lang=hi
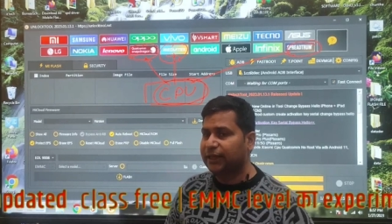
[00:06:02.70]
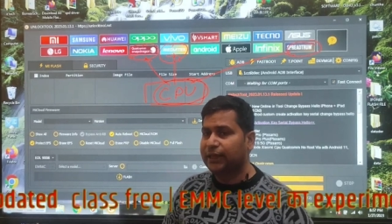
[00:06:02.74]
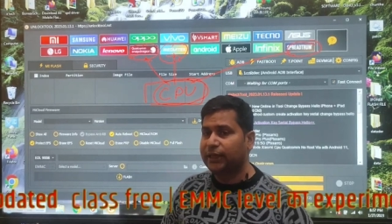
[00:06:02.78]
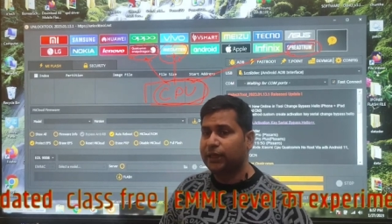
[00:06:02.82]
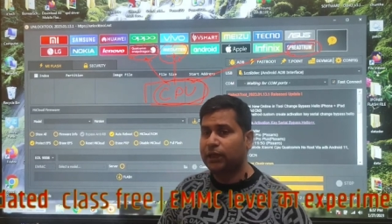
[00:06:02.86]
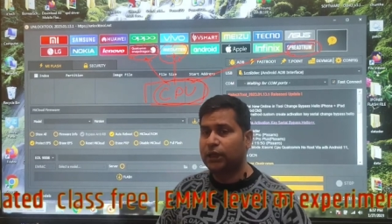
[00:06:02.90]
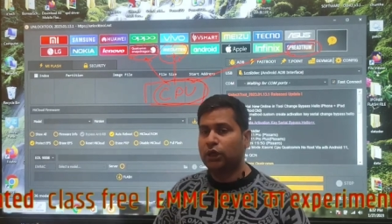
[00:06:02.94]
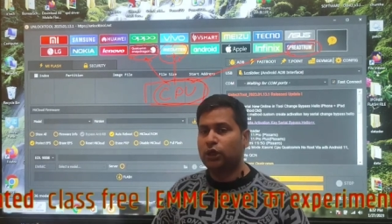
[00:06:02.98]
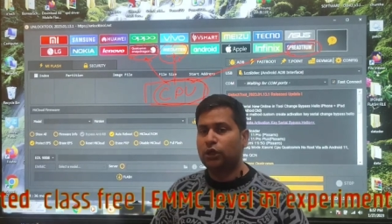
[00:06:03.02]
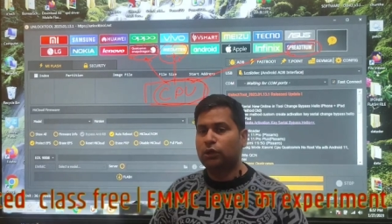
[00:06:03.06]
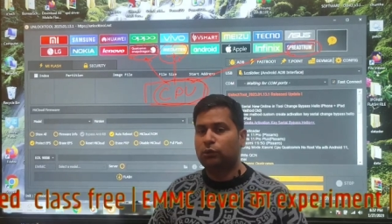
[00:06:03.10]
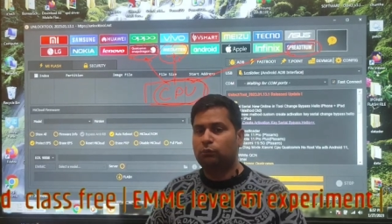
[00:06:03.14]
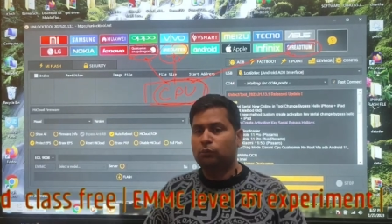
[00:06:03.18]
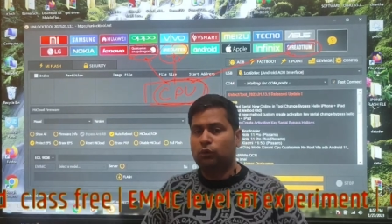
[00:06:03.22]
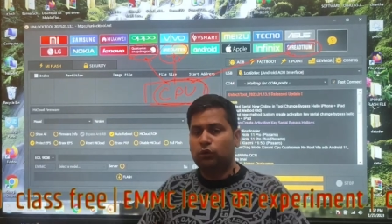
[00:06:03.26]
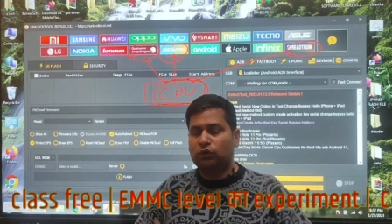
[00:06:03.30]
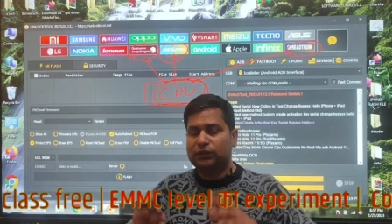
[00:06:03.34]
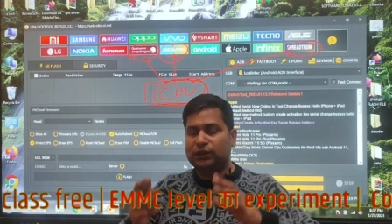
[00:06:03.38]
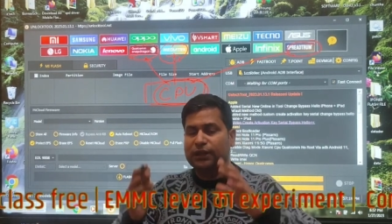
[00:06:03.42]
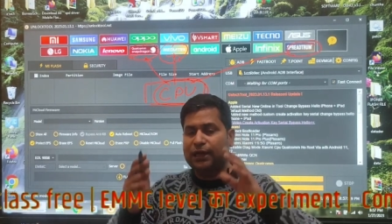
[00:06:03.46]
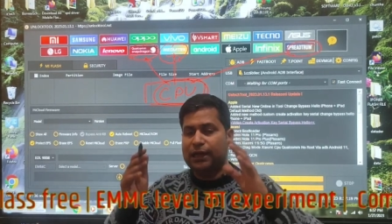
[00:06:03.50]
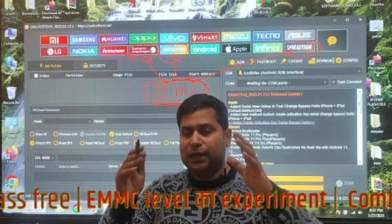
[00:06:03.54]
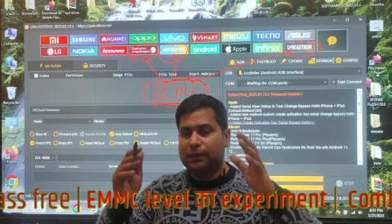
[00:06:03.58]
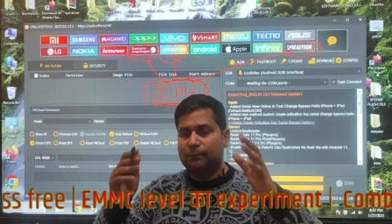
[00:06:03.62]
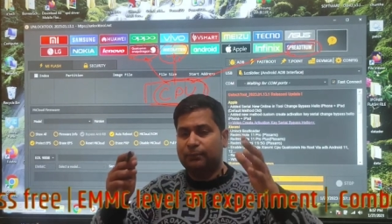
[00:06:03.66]
है वो
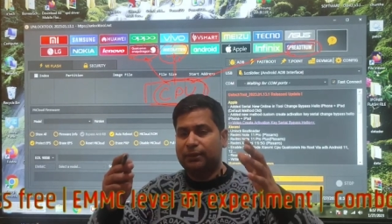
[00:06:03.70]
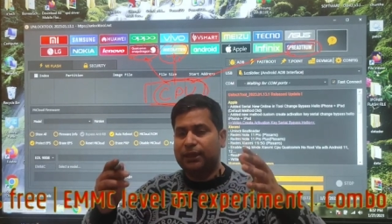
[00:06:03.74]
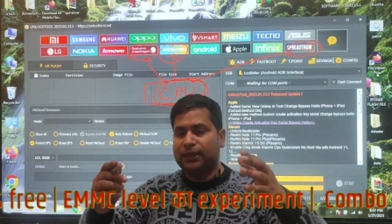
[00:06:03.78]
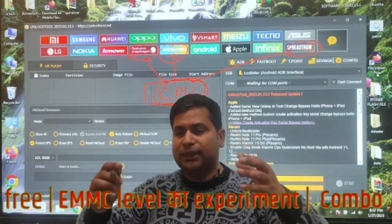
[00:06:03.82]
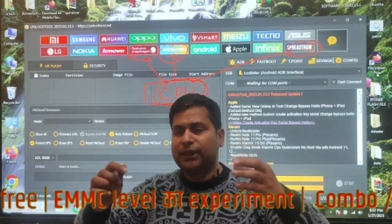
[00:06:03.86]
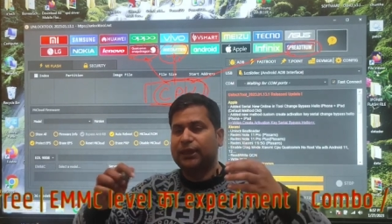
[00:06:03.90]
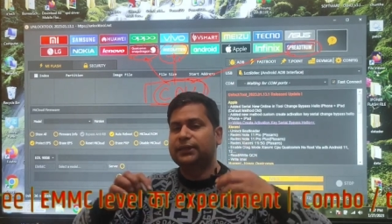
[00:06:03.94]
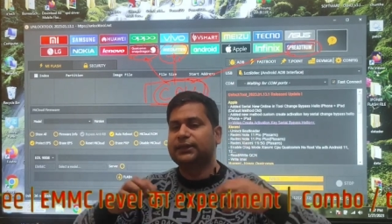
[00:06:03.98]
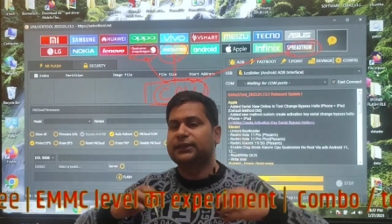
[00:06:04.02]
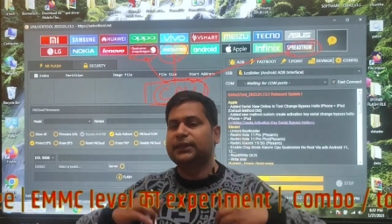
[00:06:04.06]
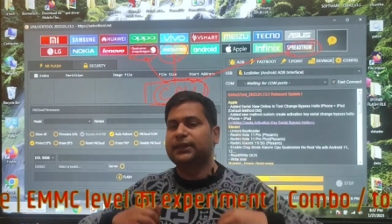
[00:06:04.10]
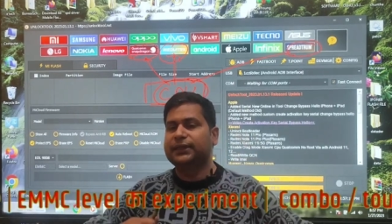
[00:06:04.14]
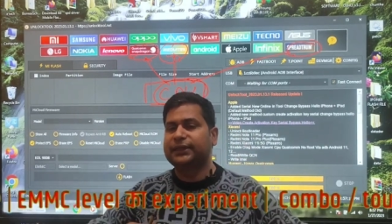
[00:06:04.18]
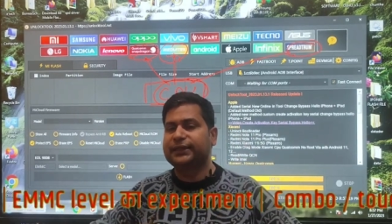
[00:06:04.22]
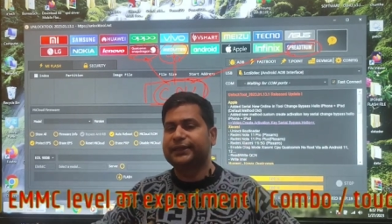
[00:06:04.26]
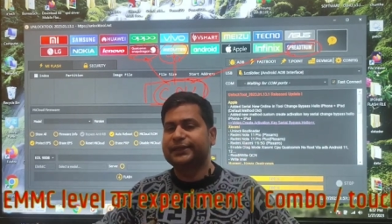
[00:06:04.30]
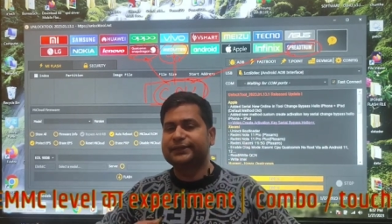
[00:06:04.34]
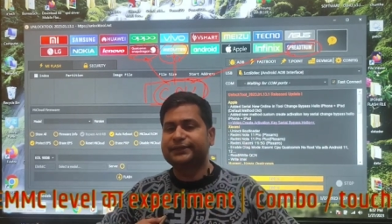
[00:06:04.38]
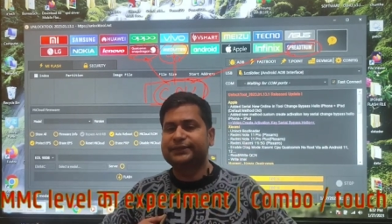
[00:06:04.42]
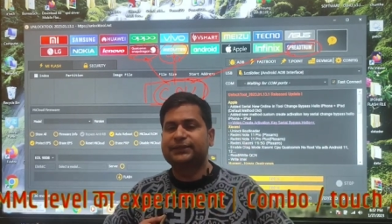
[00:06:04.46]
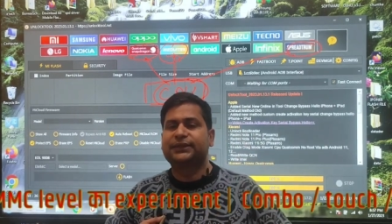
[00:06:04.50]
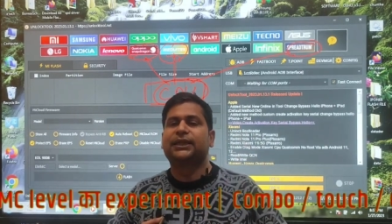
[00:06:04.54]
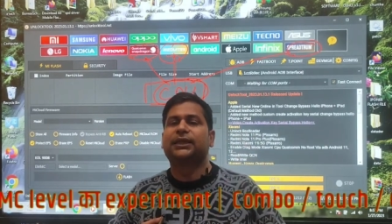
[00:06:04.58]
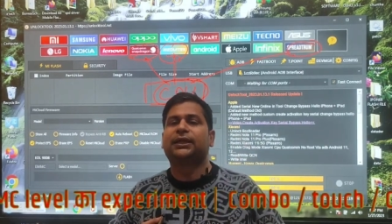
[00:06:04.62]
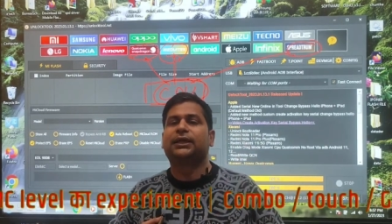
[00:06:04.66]
होता है हमारे अंदर
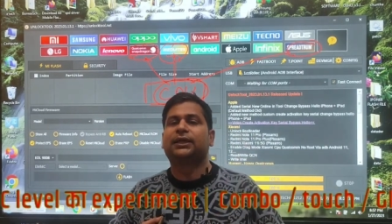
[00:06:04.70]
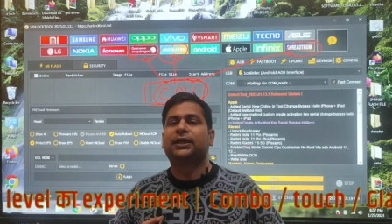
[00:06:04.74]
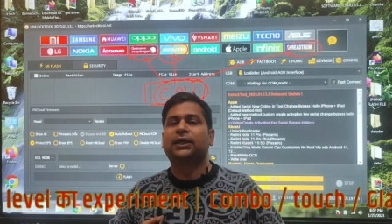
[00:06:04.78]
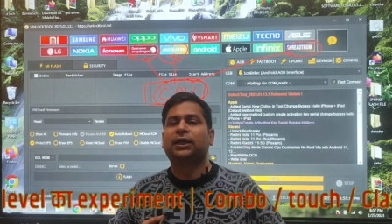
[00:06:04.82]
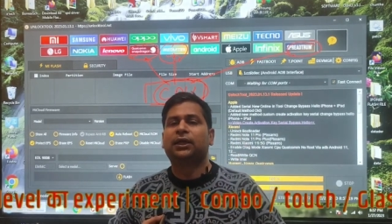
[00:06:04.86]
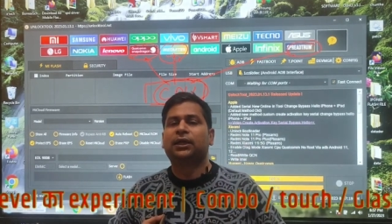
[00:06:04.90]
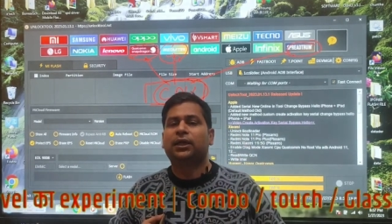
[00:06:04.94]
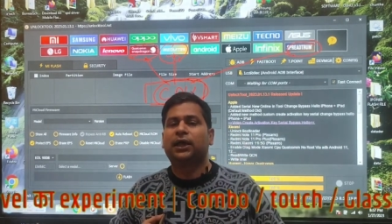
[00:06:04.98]
की स्किल